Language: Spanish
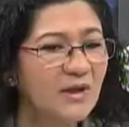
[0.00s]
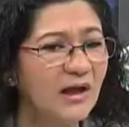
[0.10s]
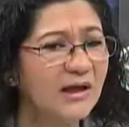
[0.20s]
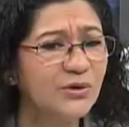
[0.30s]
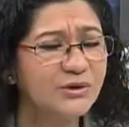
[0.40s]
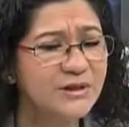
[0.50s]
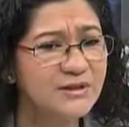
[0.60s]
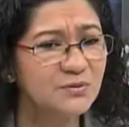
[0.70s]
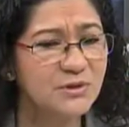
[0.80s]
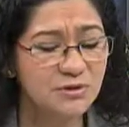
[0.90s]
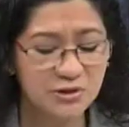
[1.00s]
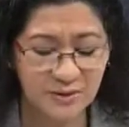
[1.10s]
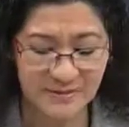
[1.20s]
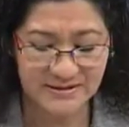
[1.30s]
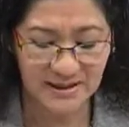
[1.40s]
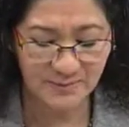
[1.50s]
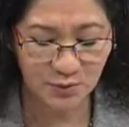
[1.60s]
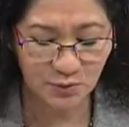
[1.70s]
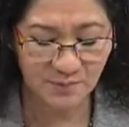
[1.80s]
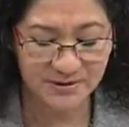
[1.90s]
La otra situación de especial
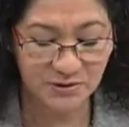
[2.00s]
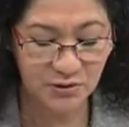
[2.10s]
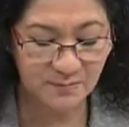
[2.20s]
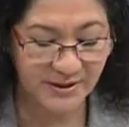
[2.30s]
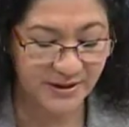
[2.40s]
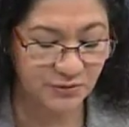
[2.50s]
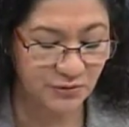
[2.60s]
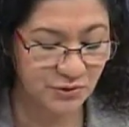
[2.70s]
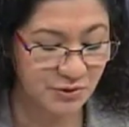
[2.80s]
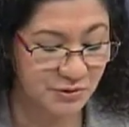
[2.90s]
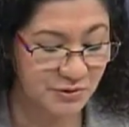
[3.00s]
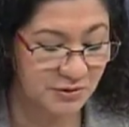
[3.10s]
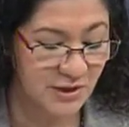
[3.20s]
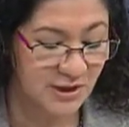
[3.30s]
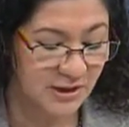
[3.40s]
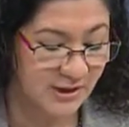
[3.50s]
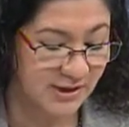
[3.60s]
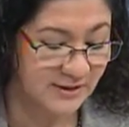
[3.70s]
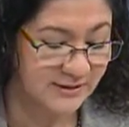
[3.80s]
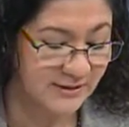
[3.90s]
preocupación para nosotros
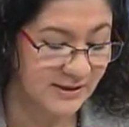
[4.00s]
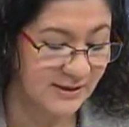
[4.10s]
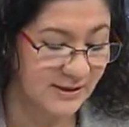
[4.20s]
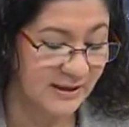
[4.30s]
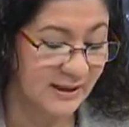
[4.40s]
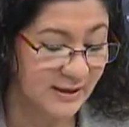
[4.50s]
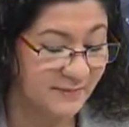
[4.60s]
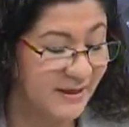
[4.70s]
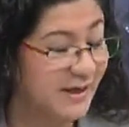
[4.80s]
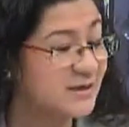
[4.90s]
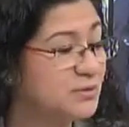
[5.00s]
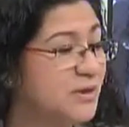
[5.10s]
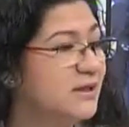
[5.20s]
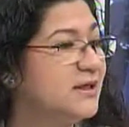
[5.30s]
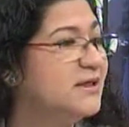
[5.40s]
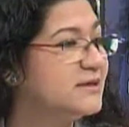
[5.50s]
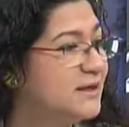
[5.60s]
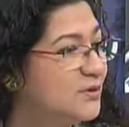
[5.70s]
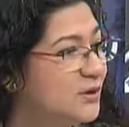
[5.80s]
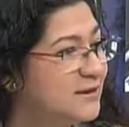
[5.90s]
es eh, el embarazo en niñas
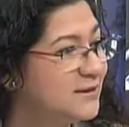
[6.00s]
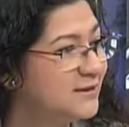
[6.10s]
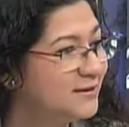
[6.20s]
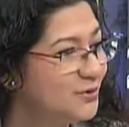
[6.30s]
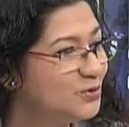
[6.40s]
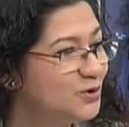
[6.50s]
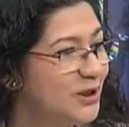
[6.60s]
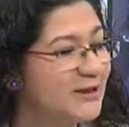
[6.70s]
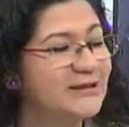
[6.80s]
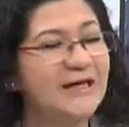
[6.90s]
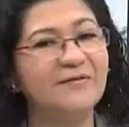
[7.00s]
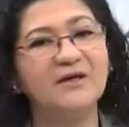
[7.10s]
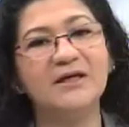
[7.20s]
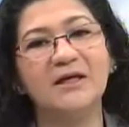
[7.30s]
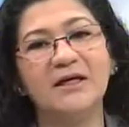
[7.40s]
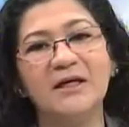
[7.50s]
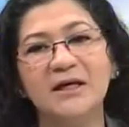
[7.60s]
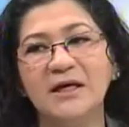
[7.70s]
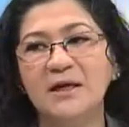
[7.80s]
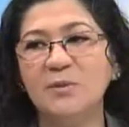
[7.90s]
y adolescentes. Ustedes saben que
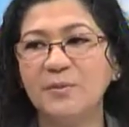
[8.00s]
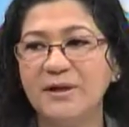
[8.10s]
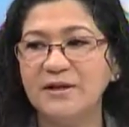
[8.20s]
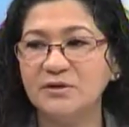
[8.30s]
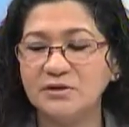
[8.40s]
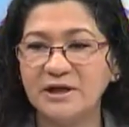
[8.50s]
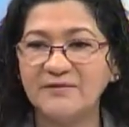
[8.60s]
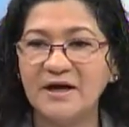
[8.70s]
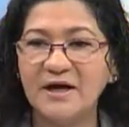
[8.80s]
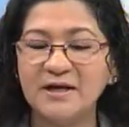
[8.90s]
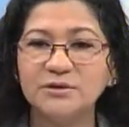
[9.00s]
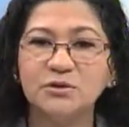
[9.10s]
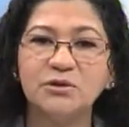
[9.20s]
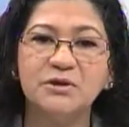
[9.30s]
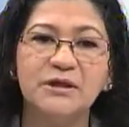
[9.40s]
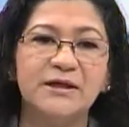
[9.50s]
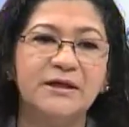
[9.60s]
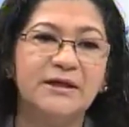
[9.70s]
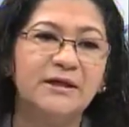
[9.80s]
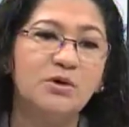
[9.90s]
hemos venido trabajando
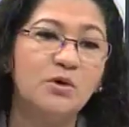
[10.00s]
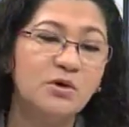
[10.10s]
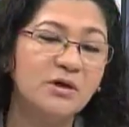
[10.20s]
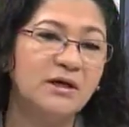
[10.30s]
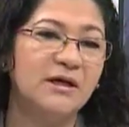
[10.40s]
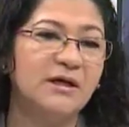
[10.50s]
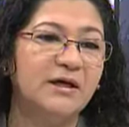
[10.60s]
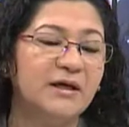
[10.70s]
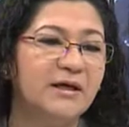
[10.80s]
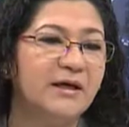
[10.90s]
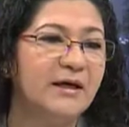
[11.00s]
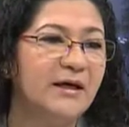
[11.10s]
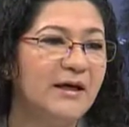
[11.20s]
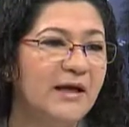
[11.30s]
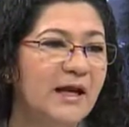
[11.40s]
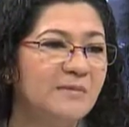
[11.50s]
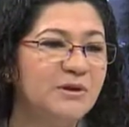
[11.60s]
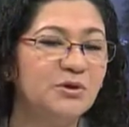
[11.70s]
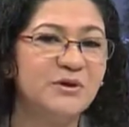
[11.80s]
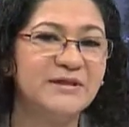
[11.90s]
eh, con eh, el
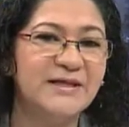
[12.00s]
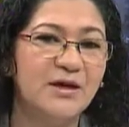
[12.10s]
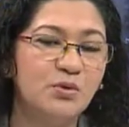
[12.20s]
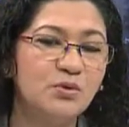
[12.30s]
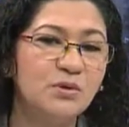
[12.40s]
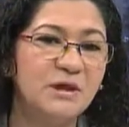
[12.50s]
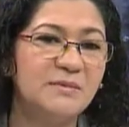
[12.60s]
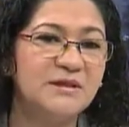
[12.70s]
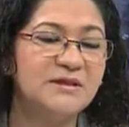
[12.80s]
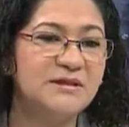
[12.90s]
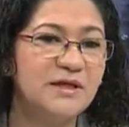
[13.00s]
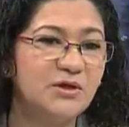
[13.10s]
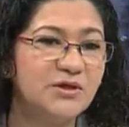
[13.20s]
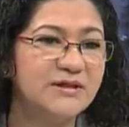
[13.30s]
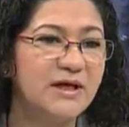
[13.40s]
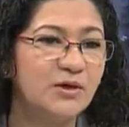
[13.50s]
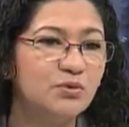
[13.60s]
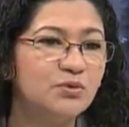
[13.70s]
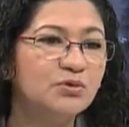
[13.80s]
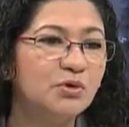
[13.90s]
ámbito de salud, el Ministerio de
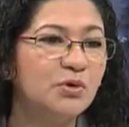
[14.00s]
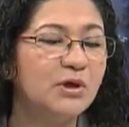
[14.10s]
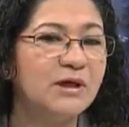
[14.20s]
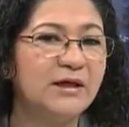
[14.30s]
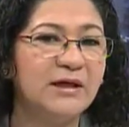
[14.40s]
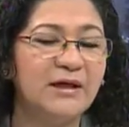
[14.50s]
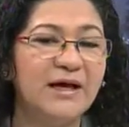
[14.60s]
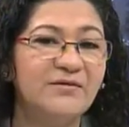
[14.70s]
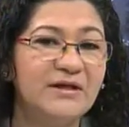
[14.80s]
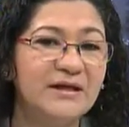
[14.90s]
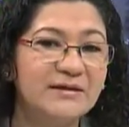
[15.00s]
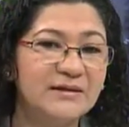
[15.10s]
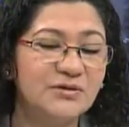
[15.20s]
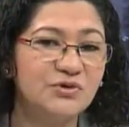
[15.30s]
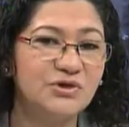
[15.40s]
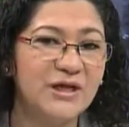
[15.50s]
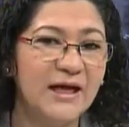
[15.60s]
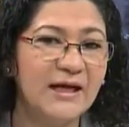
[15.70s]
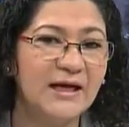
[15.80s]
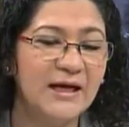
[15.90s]
Salud, todo el, el gabinete
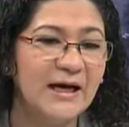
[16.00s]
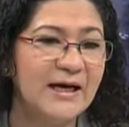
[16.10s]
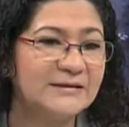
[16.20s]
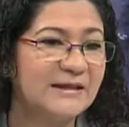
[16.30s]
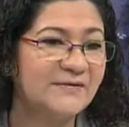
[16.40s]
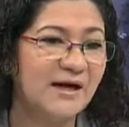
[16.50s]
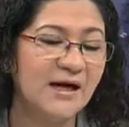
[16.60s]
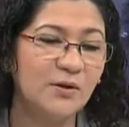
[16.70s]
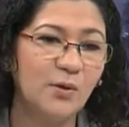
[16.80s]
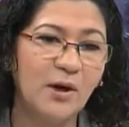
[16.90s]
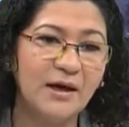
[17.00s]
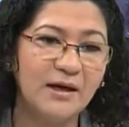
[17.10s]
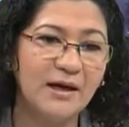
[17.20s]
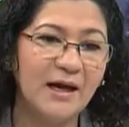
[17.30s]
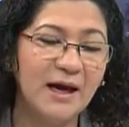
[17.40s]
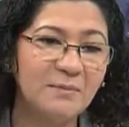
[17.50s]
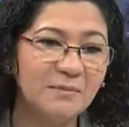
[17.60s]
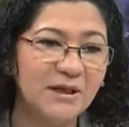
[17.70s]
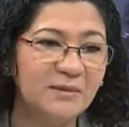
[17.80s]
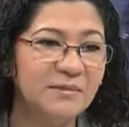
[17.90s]
social ha trabajado
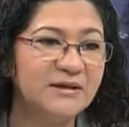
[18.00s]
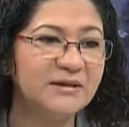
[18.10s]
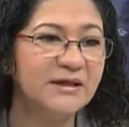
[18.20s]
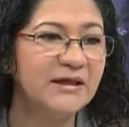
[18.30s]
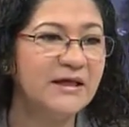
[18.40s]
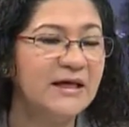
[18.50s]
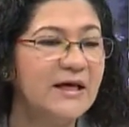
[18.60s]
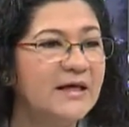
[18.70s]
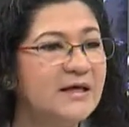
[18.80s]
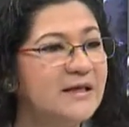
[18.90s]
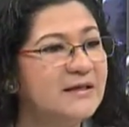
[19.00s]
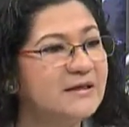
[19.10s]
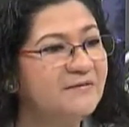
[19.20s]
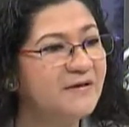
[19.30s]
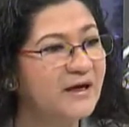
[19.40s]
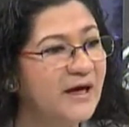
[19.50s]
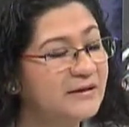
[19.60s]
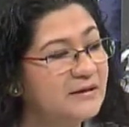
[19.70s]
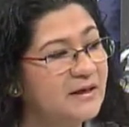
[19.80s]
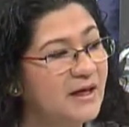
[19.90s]
ampliamente en
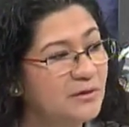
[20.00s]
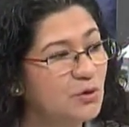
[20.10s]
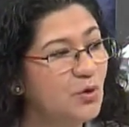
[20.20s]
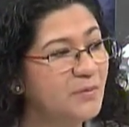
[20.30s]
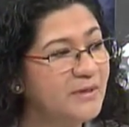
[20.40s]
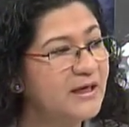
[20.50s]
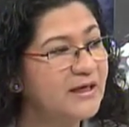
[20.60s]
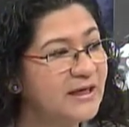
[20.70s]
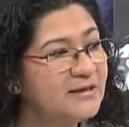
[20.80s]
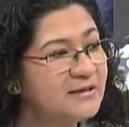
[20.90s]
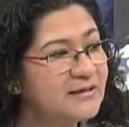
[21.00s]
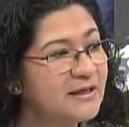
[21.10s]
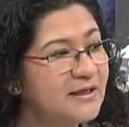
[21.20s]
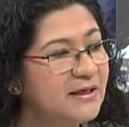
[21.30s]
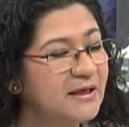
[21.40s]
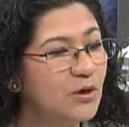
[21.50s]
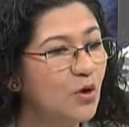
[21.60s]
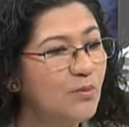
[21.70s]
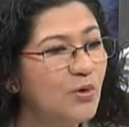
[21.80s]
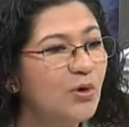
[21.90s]
identificar desde el año 2015
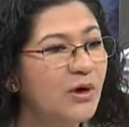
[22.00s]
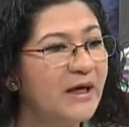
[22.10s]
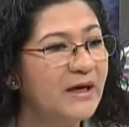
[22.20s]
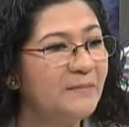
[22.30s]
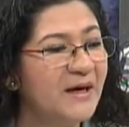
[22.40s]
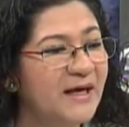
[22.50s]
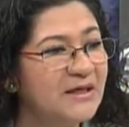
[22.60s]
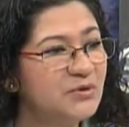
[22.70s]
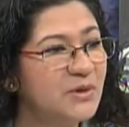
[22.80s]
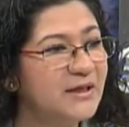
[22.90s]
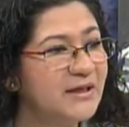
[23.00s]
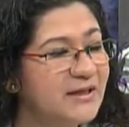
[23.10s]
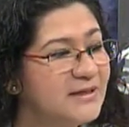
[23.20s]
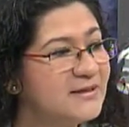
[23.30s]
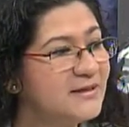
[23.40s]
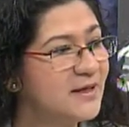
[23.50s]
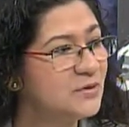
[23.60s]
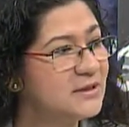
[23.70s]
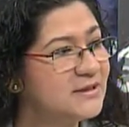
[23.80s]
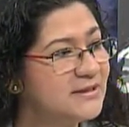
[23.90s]
cómo el embarazo en niñas y
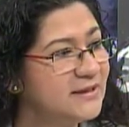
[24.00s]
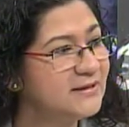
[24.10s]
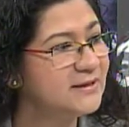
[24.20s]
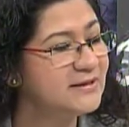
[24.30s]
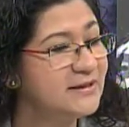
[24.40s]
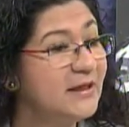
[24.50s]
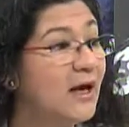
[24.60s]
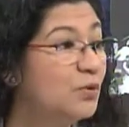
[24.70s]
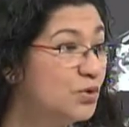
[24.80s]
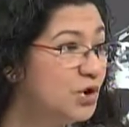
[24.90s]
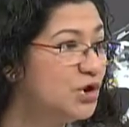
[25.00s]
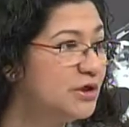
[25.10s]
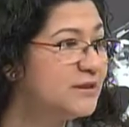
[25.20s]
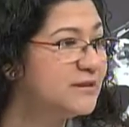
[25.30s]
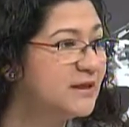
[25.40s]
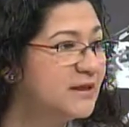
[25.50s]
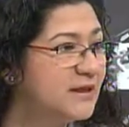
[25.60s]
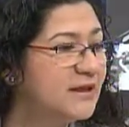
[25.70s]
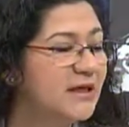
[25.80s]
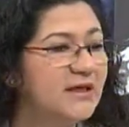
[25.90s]
adolescentes y las uniones en
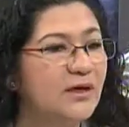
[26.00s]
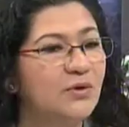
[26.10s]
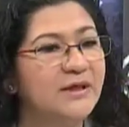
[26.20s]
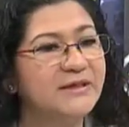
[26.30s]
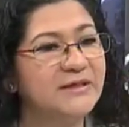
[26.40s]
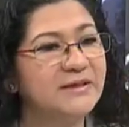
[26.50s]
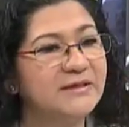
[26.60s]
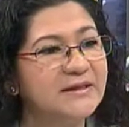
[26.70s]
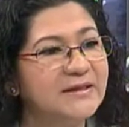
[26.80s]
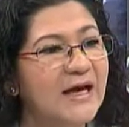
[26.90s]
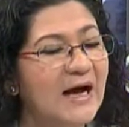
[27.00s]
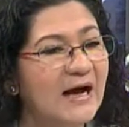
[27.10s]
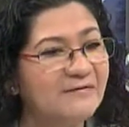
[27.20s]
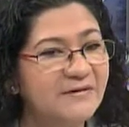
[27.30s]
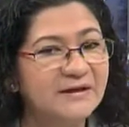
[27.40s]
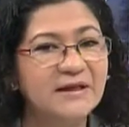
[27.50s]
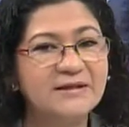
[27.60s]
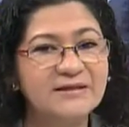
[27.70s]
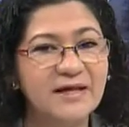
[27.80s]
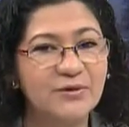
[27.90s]
niñas y adolescentes afecta el
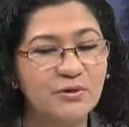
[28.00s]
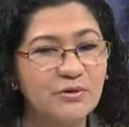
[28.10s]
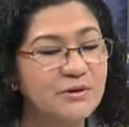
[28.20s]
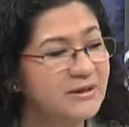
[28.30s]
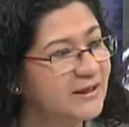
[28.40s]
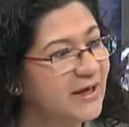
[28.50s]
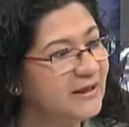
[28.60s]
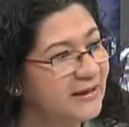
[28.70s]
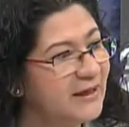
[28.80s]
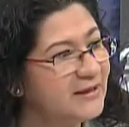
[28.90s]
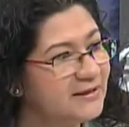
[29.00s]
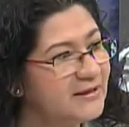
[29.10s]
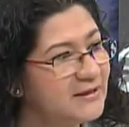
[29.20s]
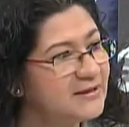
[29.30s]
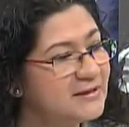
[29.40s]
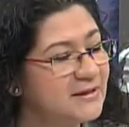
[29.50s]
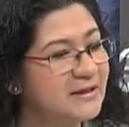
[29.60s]
desarrollo integral de las niñas